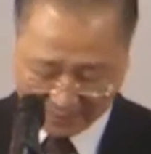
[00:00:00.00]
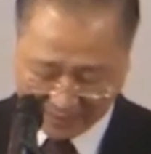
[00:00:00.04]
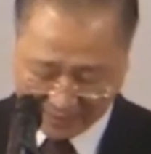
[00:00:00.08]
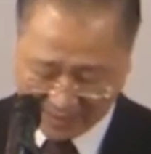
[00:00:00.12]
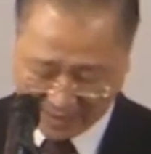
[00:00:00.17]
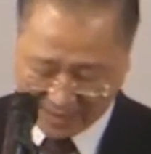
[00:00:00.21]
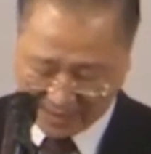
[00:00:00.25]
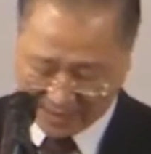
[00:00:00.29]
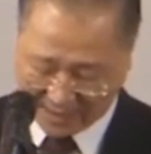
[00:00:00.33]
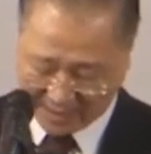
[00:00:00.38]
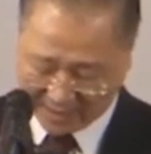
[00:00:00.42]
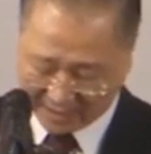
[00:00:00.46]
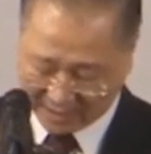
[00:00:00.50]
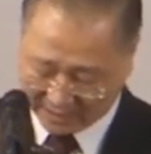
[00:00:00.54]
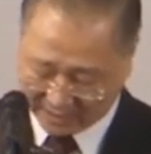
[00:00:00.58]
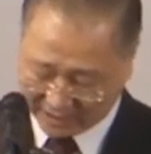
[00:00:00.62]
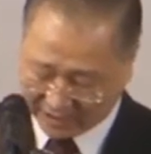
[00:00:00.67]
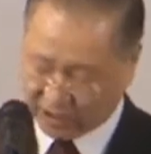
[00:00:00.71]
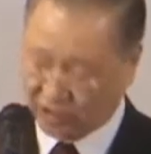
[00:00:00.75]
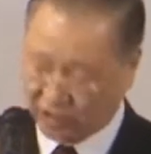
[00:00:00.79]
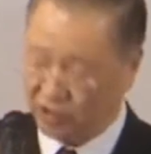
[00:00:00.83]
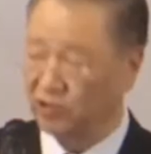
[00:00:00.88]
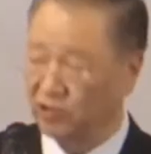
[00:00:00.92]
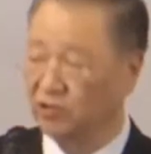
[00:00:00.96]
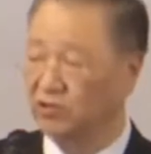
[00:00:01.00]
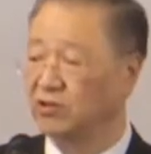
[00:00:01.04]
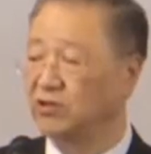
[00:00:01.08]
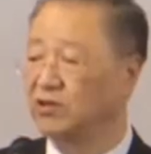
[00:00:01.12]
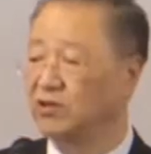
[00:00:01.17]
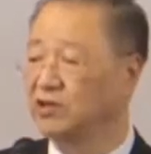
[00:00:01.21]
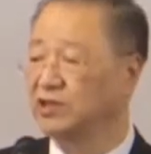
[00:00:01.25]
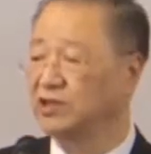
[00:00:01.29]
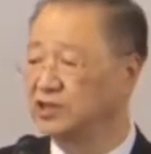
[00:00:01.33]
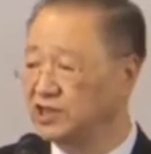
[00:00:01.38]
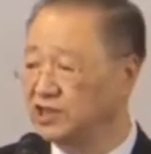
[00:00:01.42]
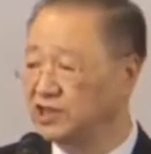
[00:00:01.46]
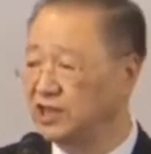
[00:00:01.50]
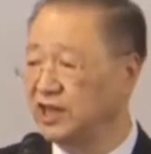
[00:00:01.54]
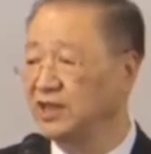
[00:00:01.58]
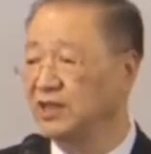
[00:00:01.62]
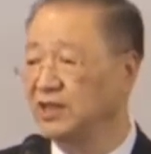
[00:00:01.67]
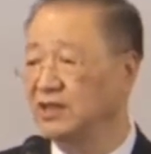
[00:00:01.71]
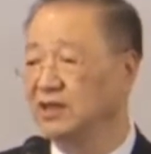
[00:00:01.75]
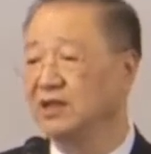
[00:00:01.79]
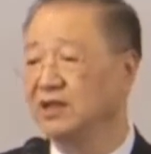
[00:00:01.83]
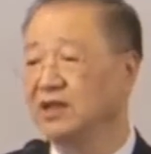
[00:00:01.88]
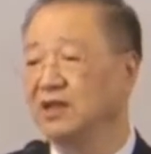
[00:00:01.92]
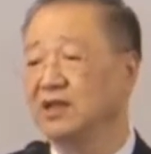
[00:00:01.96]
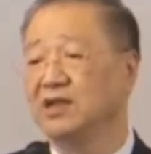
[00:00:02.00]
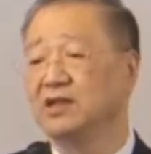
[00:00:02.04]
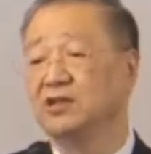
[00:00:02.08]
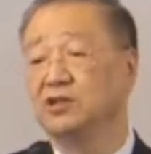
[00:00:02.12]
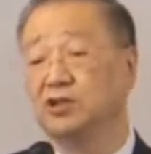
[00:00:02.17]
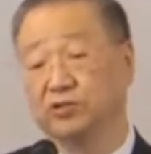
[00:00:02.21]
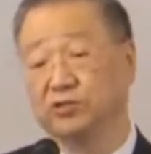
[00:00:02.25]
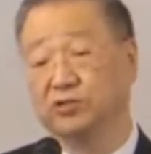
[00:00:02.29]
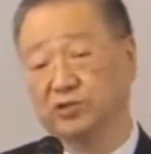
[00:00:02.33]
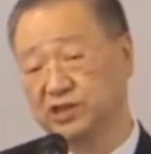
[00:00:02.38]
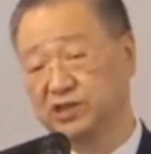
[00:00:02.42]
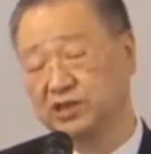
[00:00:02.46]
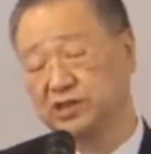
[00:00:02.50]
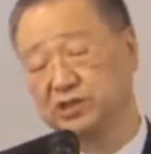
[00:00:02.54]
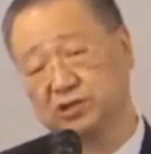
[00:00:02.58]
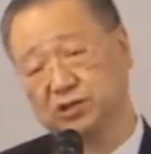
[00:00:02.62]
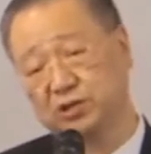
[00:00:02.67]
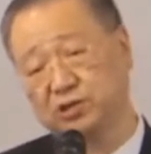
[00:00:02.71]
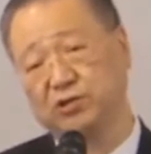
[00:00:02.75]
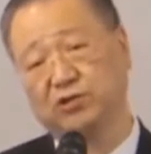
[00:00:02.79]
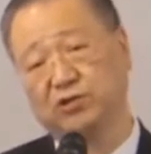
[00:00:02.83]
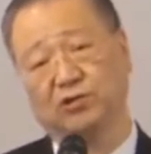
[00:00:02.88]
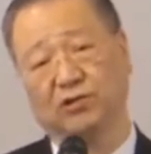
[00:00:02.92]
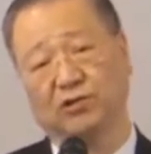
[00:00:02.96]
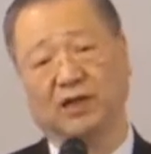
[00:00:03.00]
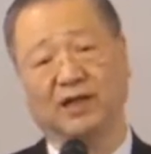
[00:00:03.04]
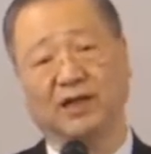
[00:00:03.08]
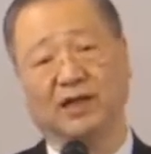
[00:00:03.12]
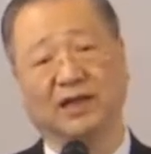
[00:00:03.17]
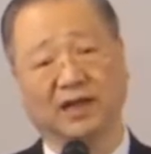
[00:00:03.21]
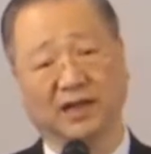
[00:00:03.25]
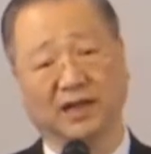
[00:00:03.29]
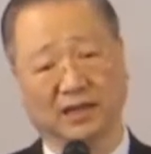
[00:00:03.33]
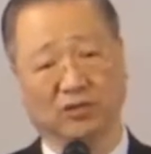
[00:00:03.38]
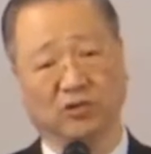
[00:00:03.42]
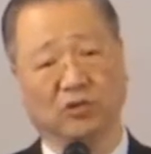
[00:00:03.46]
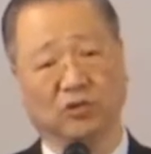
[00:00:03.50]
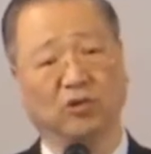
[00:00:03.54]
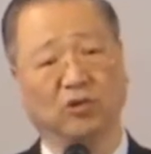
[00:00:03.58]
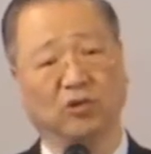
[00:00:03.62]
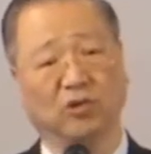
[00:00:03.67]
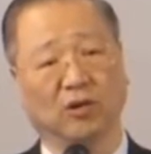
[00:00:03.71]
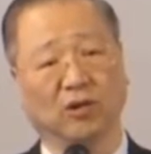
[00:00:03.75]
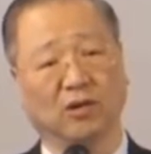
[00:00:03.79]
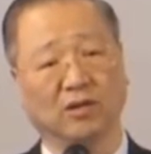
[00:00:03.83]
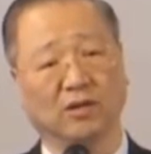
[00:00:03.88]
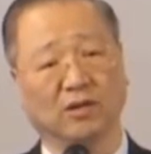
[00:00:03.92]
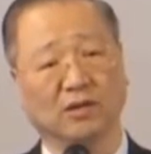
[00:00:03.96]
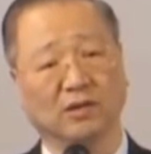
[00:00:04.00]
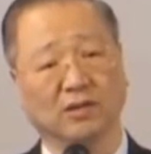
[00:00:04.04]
那你就心就失去了很多。